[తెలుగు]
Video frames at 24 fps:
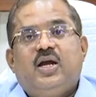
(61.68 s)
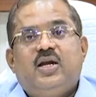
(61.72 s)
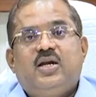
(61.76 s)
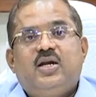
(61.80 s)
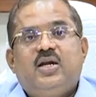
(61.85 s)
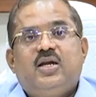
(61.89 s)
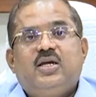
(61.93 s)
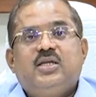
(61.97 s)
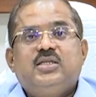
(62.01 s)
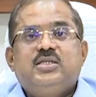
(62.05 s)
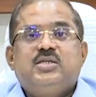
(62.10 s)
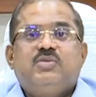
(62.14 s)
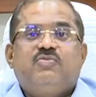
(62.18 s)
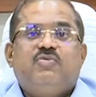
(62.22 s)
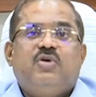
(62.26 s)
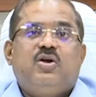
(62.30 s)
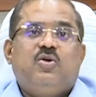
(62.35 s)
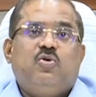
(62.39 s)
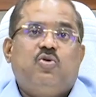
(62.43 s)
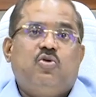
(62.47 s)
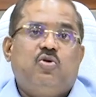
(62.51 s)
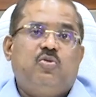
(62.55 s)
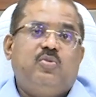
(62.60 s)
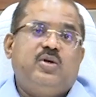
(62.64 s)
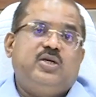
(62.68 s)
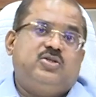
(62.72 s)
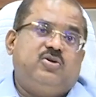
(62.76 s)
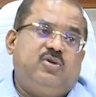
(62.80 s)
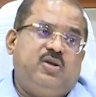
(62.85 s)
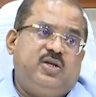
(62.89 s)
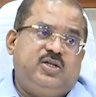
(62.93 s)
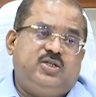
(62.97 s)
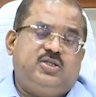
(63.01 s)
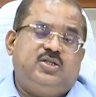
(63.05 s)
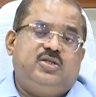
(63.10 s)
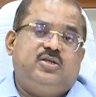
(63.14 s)
గైడ్ లైన్స్ ఫర్ హోమ్
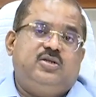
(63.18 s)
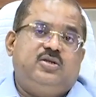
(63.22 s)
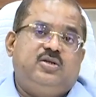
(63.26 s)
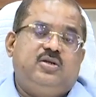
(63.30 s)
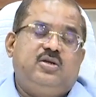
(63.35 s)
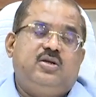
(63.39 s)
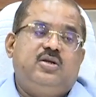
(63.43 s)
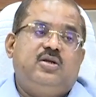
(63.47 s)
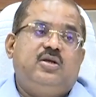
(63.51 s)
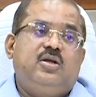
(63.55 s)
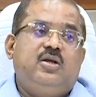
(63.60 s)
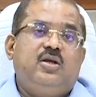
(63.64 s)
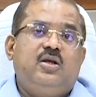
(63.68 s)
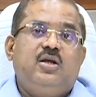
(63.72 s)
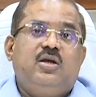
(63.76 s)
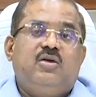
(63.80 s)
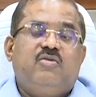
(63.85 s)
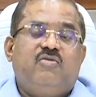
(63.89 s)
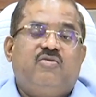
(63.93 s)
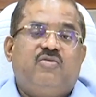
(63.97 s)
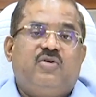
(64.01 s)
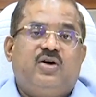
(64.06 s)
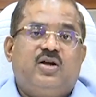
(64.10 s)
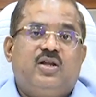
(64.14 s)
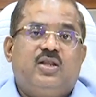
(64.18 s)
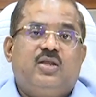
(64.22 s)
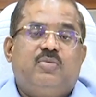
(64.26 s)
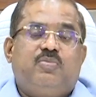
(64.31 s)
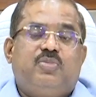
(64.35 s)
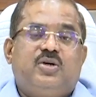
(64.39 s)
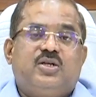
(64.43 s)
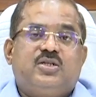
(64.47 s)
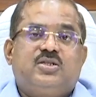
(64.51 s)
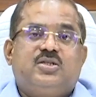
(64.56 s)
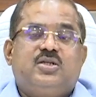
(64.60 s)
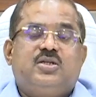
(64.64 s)
ఐసోలేషన్ ఫర్ ద
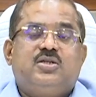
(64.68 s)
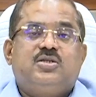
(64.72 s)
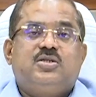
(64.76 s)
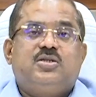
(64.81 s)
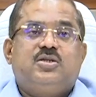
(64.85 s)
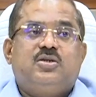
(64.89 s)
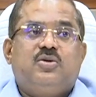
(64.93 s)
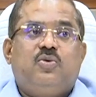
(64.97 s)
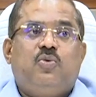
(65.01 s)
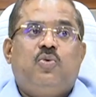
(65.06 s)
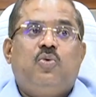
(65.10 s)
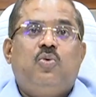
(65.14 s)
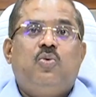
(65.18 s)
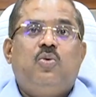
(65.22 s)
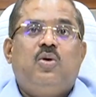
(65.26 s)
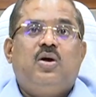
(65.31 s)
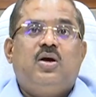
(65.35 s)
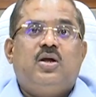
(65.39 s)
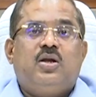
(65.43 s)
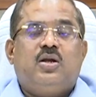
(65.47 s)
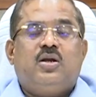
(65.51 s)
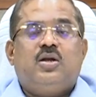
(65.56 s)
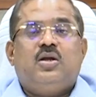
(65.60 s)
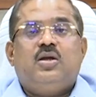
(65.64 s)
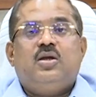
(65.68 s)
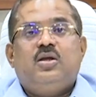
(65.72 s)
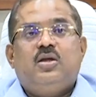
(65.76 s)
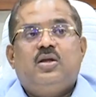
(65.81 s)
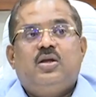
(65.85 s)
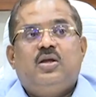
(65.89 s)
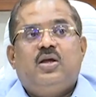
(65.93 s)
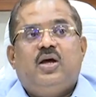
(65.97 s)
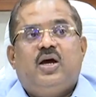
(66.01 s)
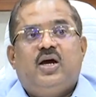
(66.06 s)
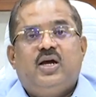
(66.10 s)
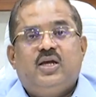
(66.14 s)
పర్సన్స్ హూ ఆర్
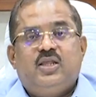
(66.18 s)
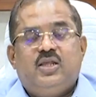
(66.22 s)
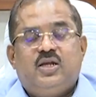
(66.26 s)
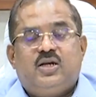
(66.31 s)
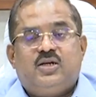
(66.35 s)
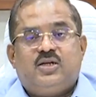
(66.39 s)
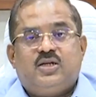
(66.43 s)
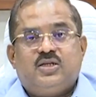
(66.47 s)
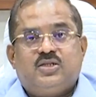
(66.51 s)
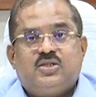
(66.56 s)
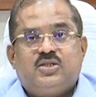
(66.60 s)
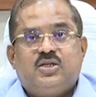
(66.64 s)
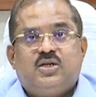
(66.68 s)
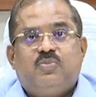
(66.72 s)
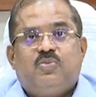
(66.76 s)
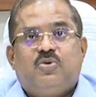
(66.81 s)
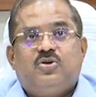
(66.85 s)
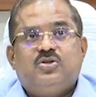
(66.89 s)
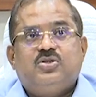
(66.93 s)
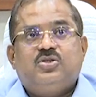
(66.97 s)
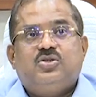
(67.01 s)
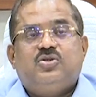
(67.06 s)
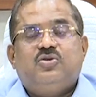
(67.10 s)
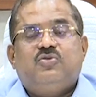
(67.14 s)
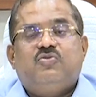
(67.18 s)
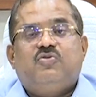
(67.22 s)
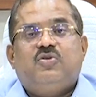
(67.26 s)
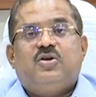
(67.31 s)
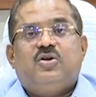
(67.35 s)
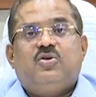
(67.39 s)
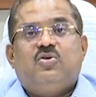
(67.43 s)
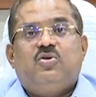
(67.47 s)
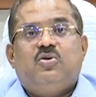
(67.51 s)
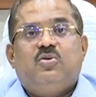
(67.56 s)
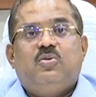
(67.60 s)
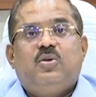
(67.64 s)
ఐదర్ టెస్టెడ్ పాజిటివ్
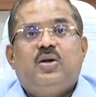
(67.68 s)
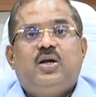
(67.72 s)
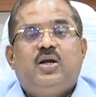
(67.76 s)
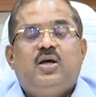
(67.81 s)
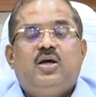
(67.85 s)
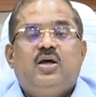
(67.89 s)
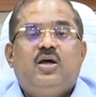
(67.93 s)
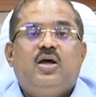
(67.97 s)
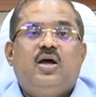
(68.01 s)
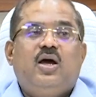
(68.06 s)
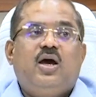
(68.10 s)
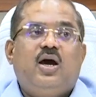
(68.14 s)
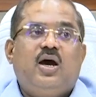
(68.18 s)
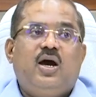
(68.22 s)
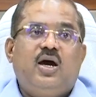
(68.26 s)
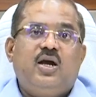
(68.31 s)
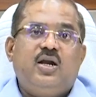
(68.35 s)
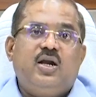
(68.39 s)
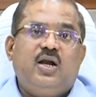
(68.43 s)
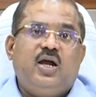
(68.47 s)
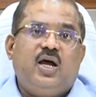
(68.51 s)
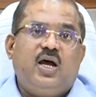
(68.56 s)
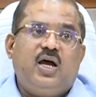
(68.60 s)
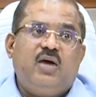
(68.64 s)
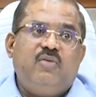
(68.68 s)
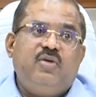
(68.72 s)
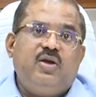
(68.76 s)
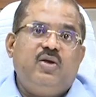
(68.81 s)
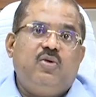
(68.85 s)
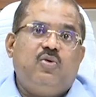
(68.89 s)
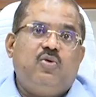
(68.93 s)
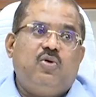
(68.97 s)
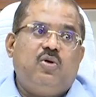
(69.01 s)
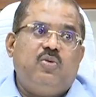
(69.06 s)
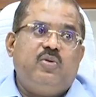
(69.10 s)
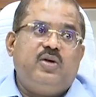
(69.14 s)
ఫర్ కోవిడ్ ఆర్
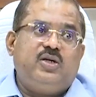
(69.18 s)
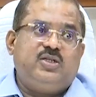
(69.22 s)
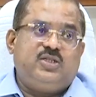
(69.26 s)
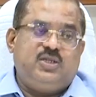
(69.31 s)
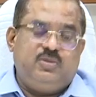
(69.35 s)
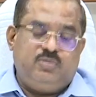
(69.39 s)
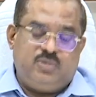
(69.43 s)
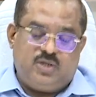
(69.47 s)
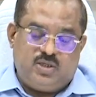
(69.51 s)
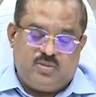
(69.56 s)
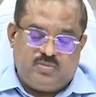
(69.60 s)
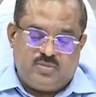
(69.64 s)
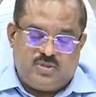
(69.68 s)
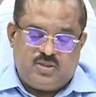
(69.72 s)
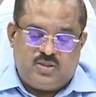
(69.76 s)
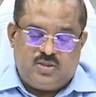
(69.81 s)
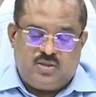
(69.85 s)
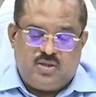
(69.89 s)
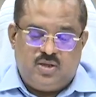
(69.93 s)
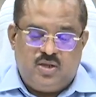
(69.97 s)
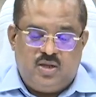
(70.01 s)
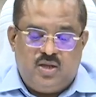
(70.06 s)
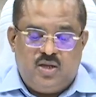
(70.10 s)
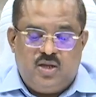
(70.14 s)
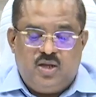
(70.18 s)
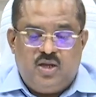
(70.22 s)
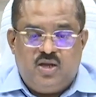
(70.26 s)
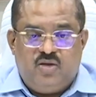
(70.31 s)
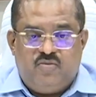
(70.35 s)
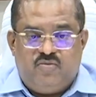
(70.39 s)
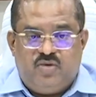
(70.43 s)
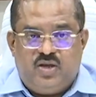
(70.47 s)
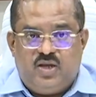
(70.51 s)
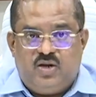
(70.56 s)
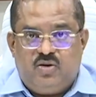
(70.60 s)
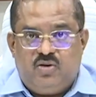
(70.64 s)
హ్యావింగ్ కోవిడ్ సిమ్టమ్స్
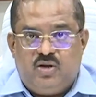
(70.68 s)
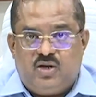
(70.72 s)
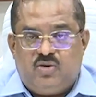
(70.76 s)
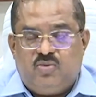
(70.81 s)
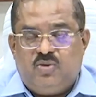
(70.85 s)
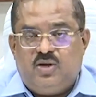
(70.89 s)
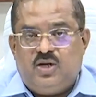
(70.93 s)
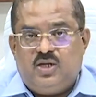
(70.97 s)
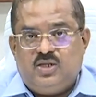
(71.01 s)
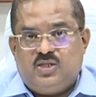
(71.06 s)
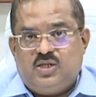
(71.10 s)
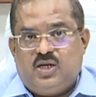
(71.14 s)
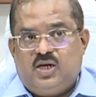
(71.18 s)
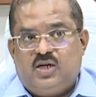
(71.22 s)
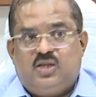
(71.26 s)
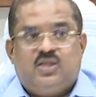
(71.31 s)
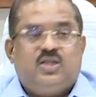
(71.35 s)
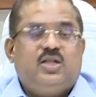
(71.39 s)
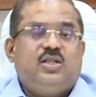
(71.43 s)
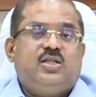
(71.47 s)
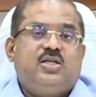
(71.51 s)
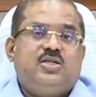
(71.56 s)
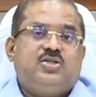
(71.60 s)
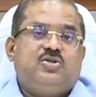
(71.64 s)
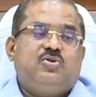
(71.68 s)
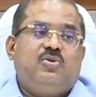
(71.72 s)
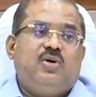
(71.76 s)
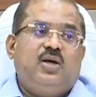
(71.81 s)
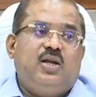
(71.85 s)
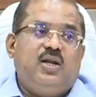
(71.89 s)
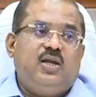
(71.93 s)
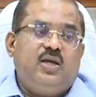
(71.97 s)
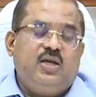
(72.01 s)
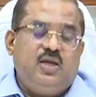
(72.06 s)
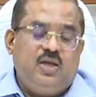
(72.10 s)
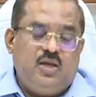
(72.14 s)
వీరు ఎటువంటి జాగ్రత్తలు
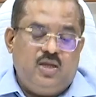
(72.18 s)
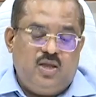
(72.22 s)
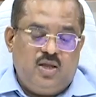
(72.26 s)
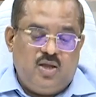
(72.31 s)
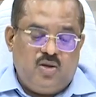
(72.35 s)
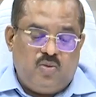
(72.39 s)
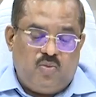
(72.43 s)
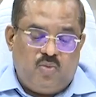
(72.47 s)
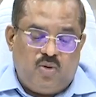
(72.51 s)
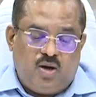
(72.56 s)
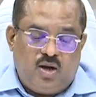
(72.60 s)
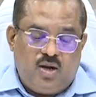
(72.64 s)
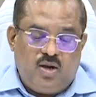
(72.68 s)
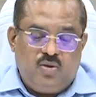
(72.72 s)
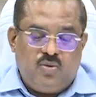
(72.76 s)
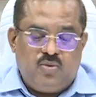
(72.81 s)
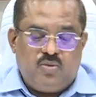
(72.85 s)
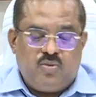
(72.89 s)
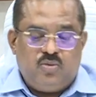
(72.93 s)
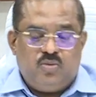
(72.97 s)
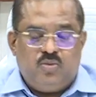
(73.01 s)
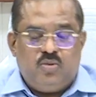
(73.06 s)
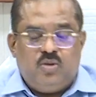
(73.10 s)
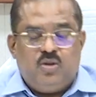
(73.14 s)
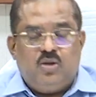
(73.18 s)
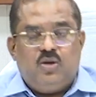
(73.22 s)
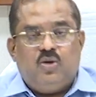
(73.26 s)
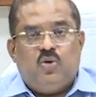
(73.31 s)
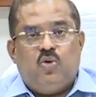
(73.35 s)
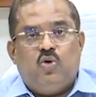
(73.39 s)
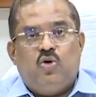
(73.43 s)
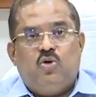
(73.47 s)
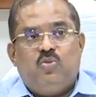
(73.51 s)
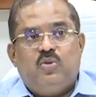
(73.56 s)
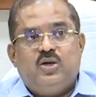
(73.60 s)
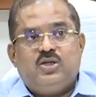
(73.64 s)
తీసుకోవాలి వాళ్ళు
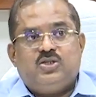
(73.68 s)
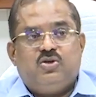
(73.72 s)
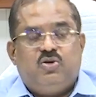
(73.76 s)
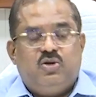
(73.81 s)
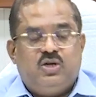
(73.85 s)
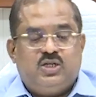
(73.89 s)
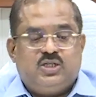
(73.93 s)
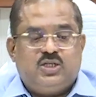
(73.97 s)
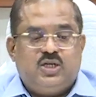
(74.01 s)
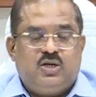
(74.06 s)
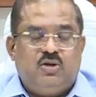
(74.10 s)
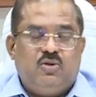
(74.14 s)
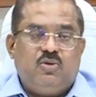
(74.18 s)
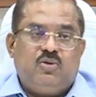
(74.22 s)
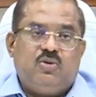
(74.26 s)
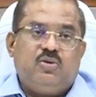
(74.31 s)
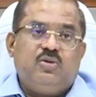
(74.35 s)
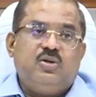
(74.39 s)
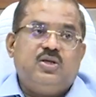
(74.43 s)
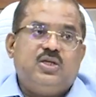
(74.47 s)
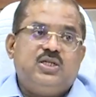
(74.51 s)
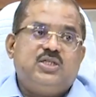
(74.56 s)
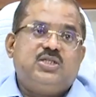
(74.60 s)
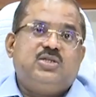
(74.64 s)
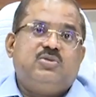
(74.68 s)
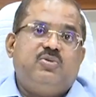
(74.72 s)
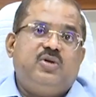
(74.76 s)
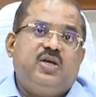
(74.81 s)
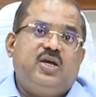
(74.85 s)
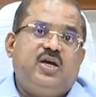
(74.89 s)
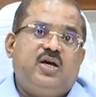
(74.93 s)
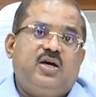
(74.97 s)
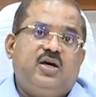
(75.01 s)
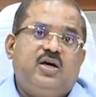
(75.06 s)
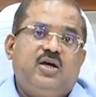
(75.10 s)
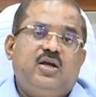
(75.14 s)
హోమ్ ఐసోలేషన్లో
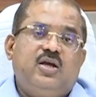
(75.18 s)
స్వీయ